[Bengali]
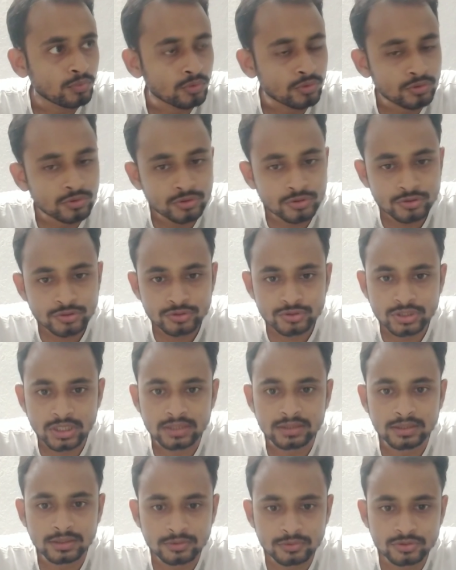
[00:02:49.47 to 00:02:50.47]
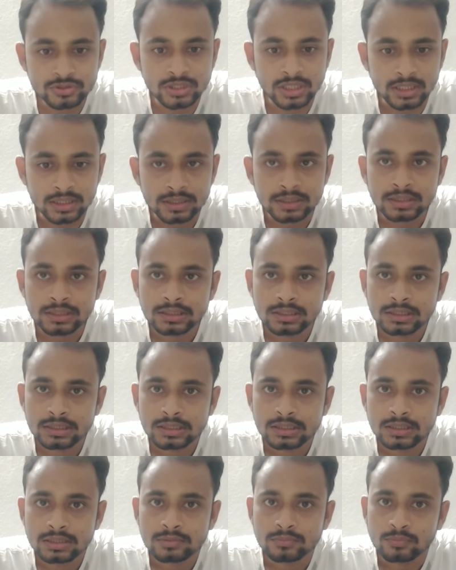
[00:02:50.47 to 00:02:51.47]
পনেরোশো সাতান্ন সালে
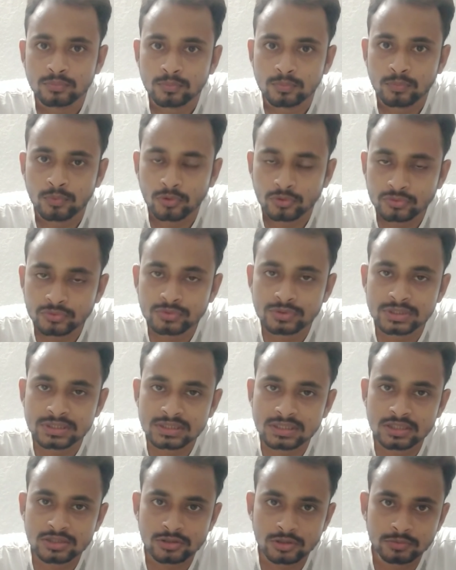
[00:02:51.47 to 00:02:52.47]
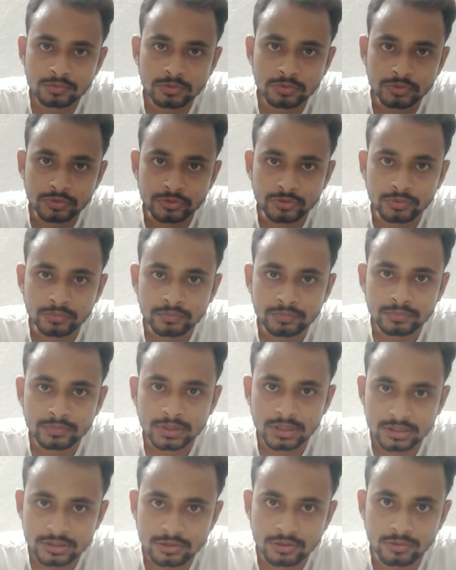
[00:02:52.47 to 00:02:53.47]
পর্তুগিজরা সর্বপ্রথম
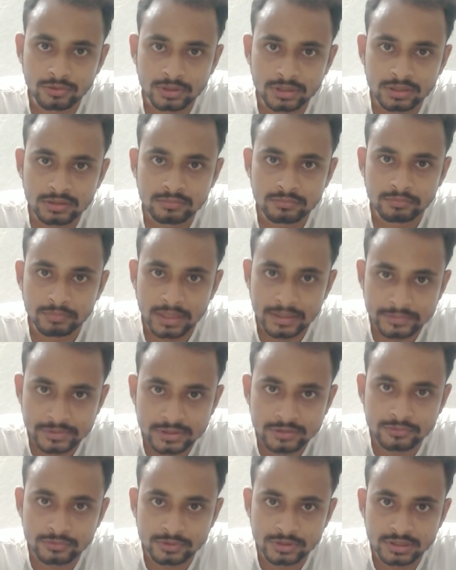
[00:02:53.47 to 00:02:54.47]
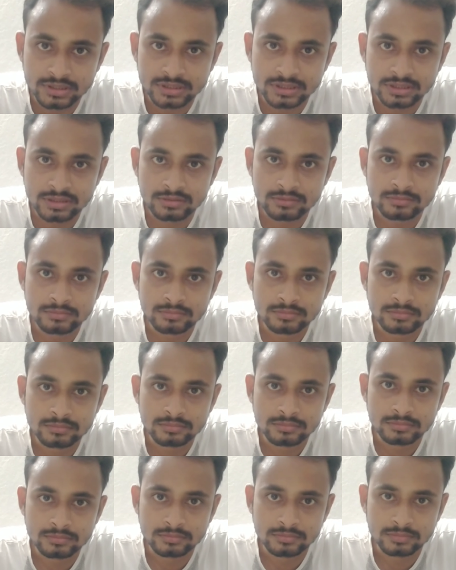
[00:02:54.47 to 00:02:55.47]
এই শহরে ব্যবসার উদ্দেশ্যে
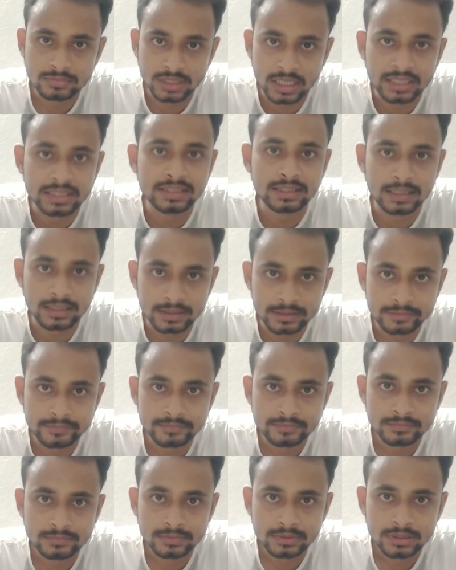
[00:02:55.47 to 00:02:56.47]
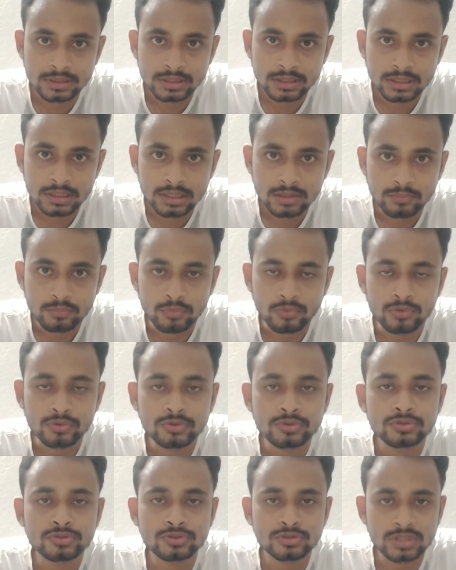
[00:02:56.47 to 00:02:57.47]
ঘাটি গাড়ে
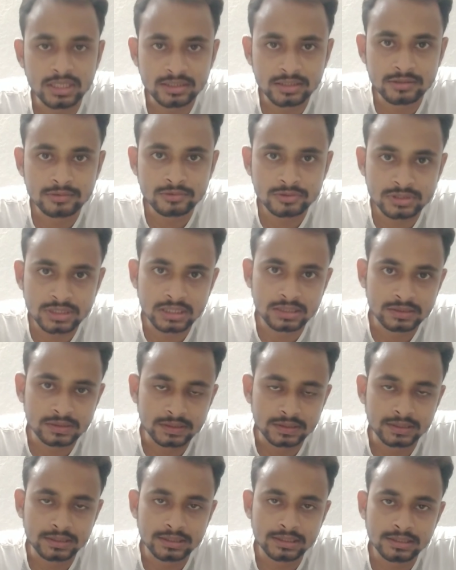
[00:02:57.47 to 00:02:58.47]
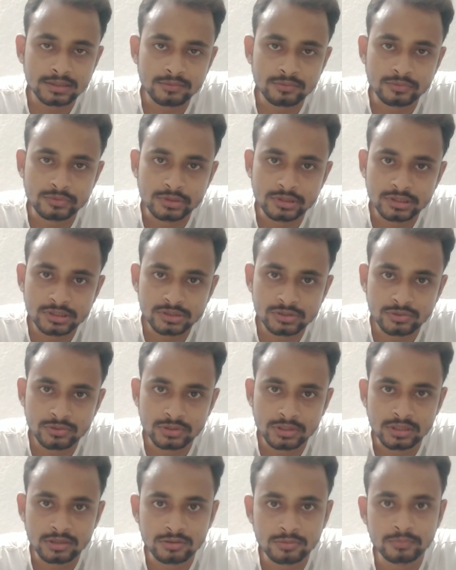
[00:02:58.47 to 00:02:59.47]
পনেরোশো সাতান্ন সাল থেকে
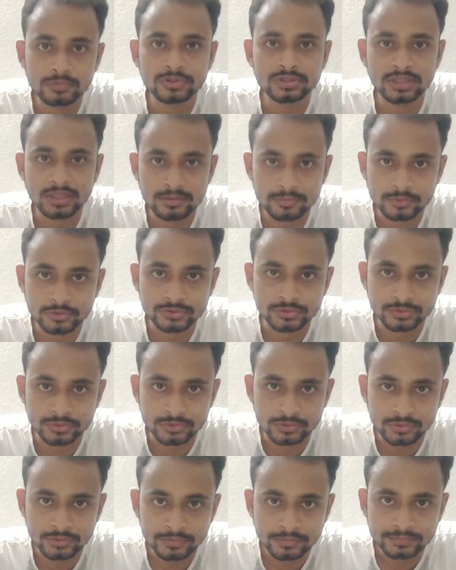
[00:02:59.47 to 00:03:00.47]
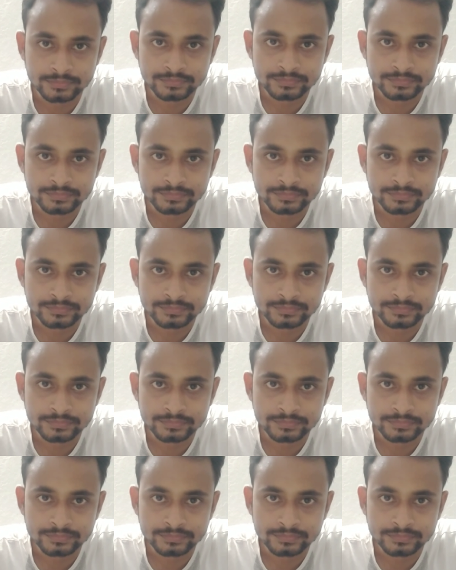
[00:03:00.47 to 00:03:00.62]
উনিশশো নিরানব্বই সাল পর্যন্ত